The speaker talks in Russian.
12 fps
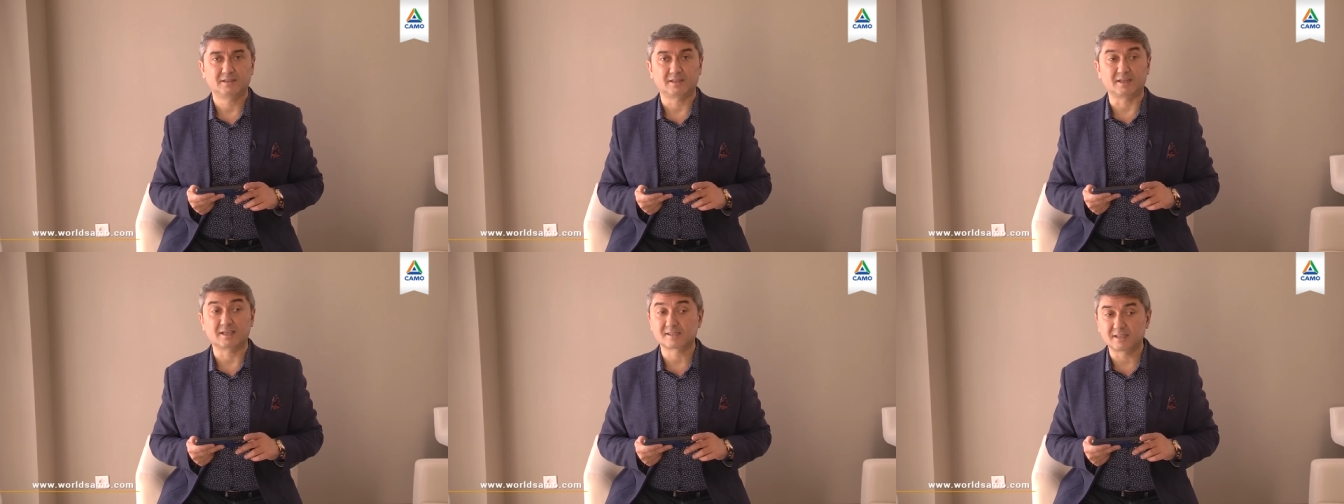
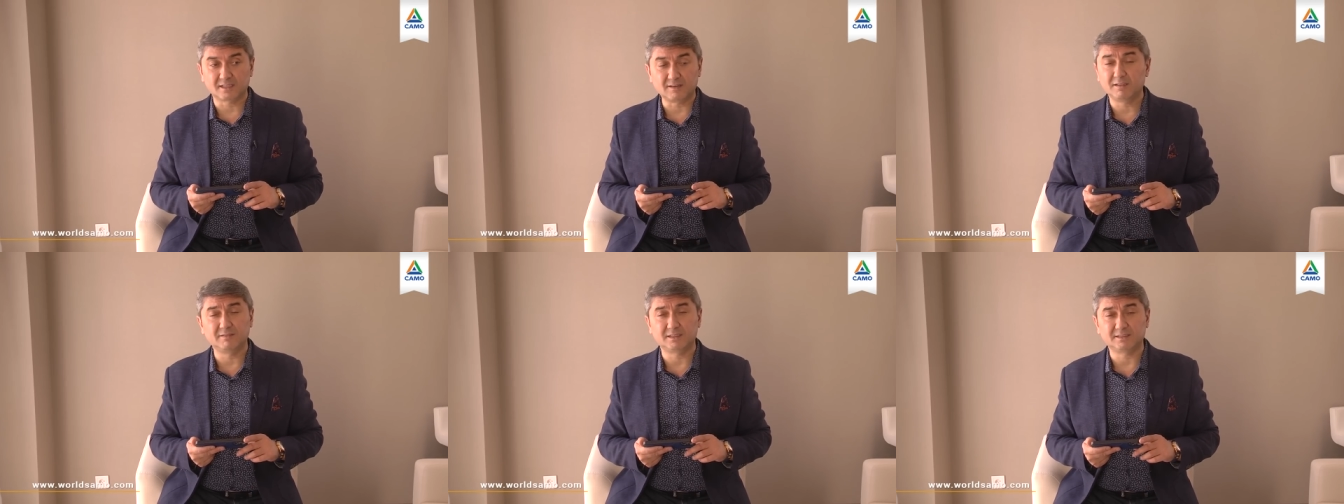Не
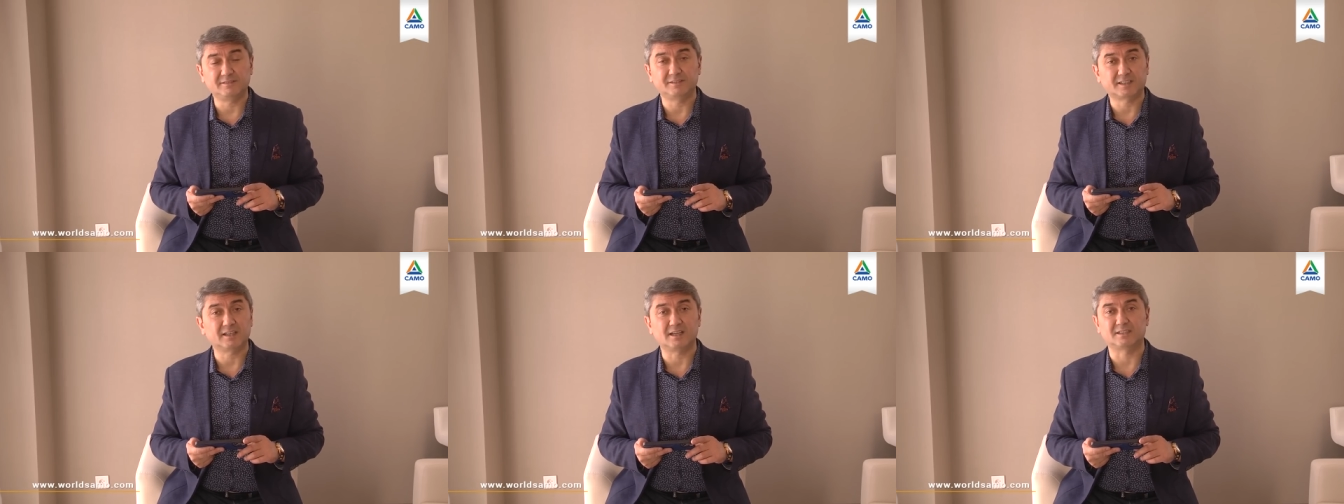останавливая, а ты
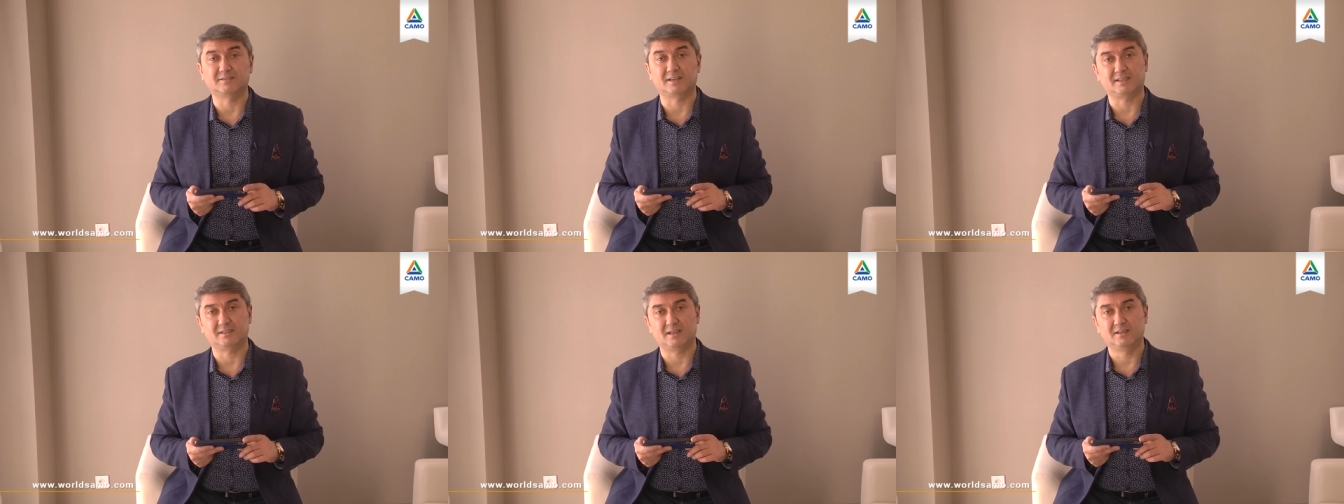вкладывай
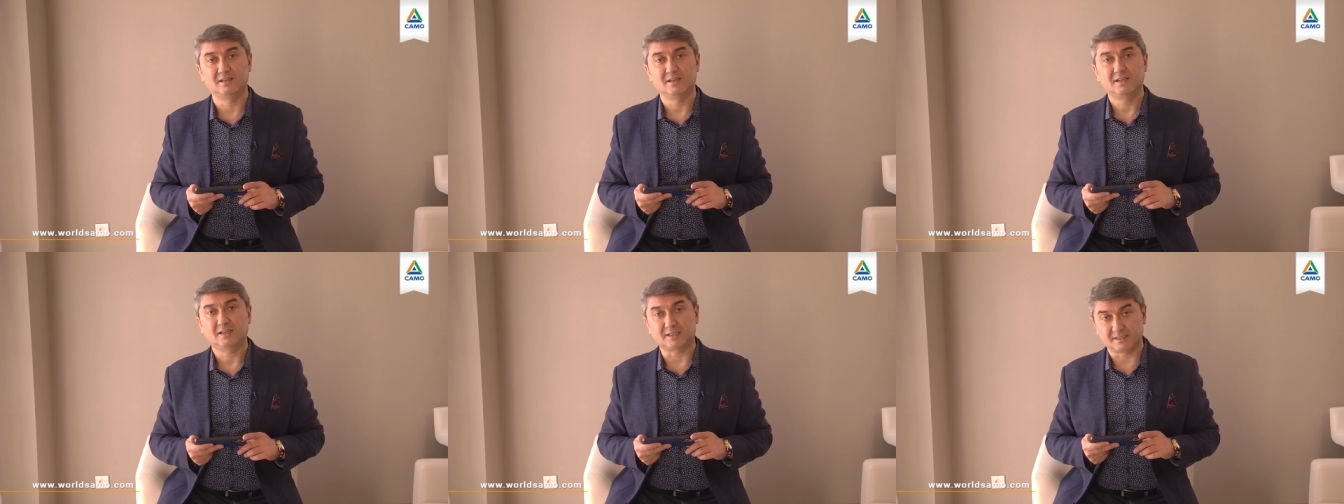это.
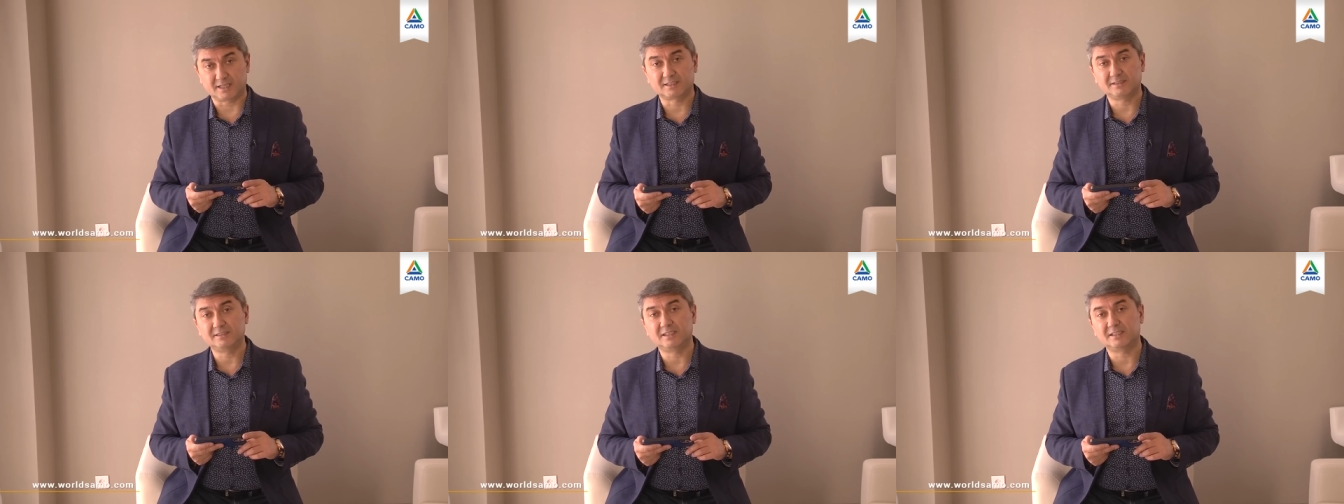И
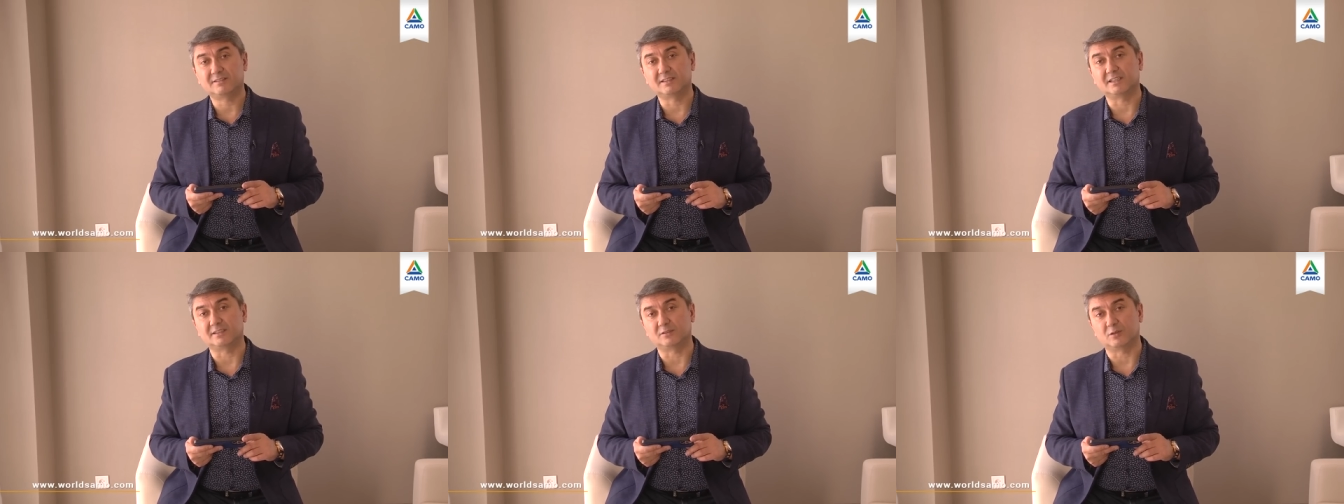тогда ты до этого
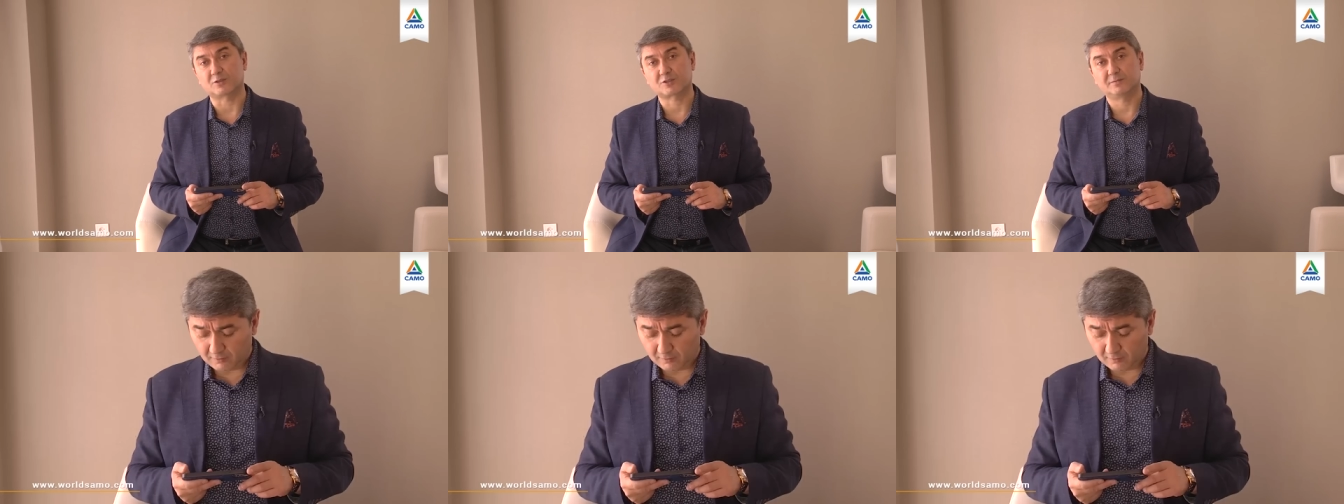дойдешь.